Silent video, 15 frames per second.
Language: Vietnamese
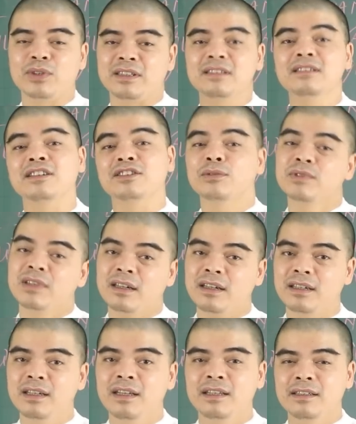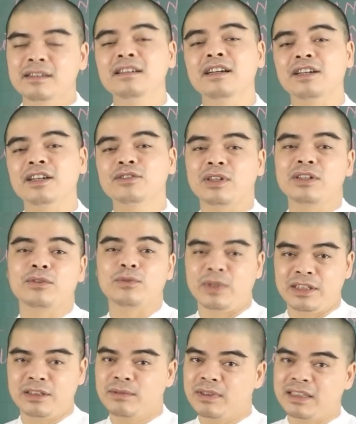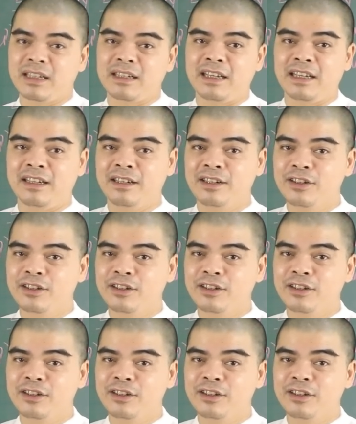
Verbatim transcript: trên đường sông nước ấy, những người kinh doanh đường thủy trong thời gian này